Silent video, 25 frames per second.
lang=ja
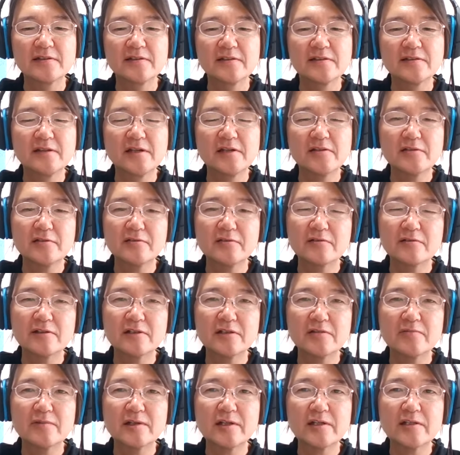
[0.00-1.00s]
なんていうのか、
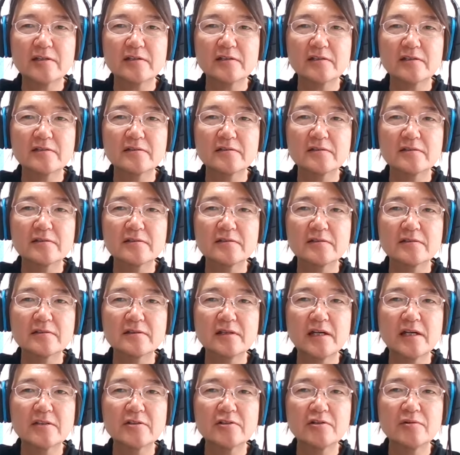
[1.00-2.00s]
まあ、
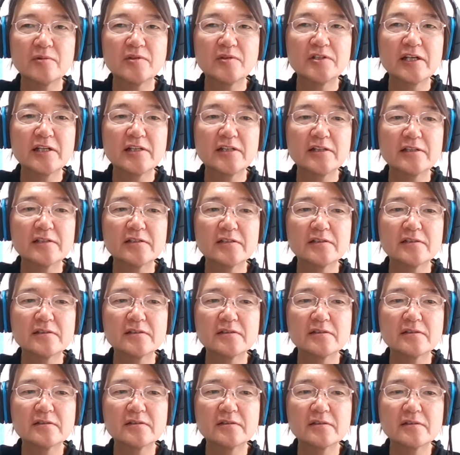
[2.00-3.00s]
環境問題
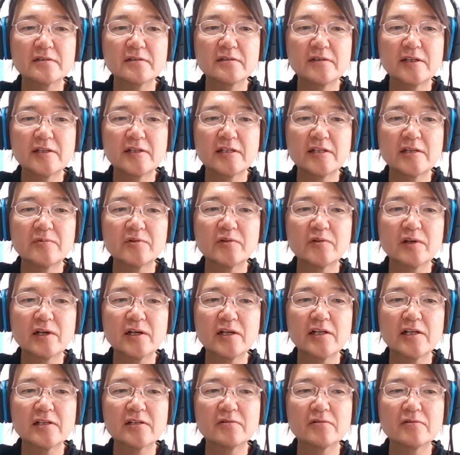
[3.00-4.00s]
的なもの
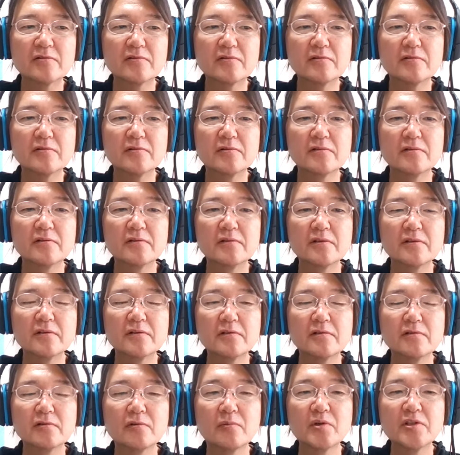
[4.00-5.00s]
がこ
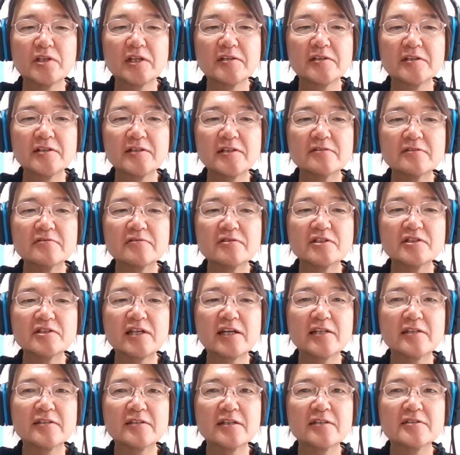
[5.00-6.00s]
う表に出てくる時
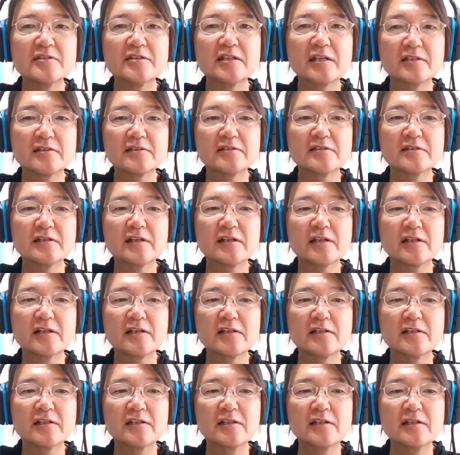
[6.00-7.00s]
代でした。だから
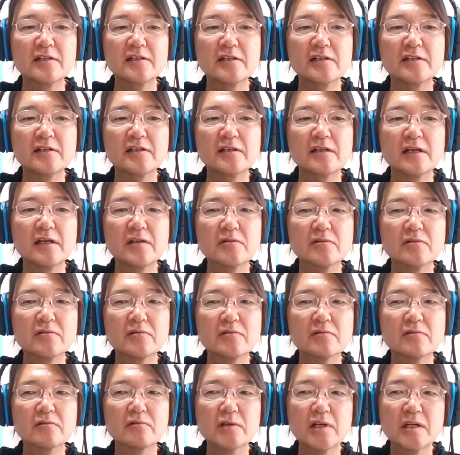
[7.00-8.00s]
あの
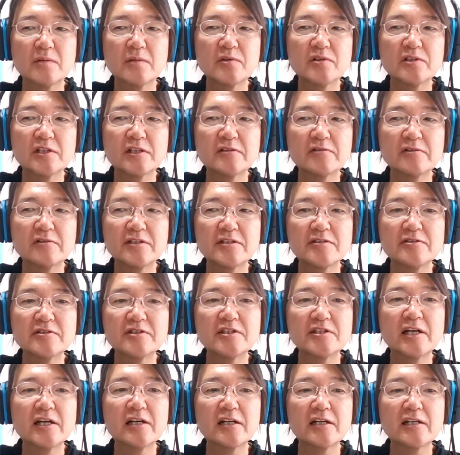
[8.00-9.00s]
郊外問題というのを引きずり
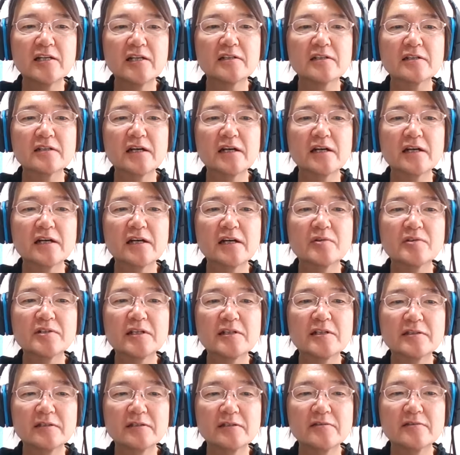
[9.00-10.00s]
ながら環境問題
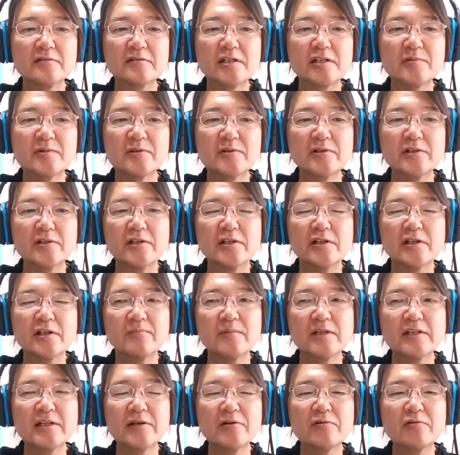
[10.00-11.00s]
でも
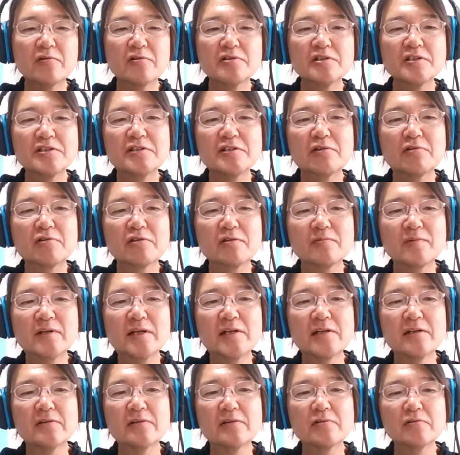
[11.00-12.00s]
まだエコロジーという言葉
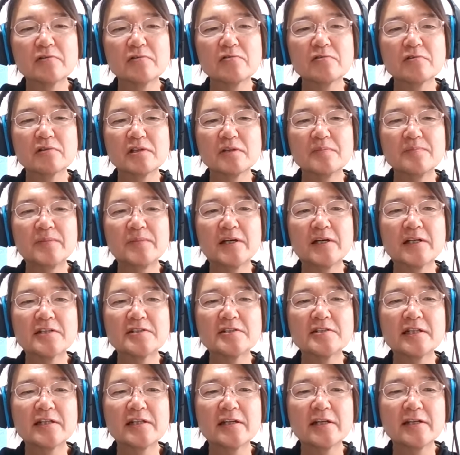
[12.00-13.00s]
はほとんど一般化し
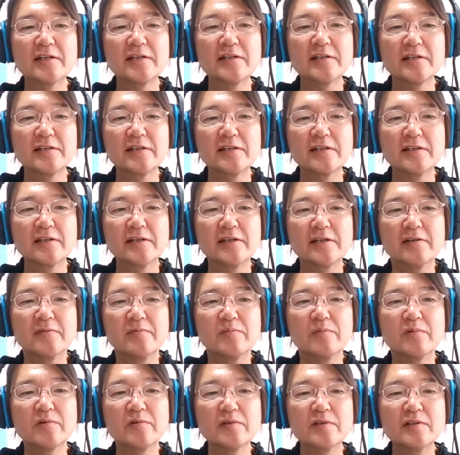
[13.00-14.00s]
ていない
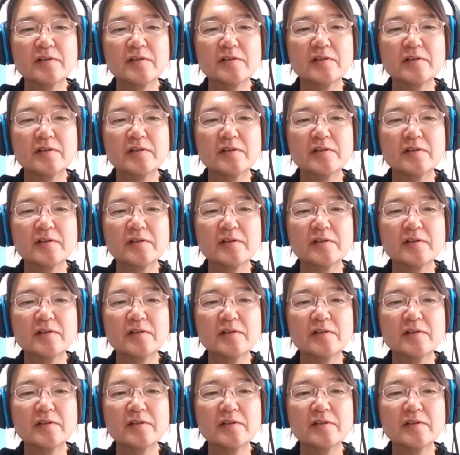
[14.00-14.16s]
もう言っ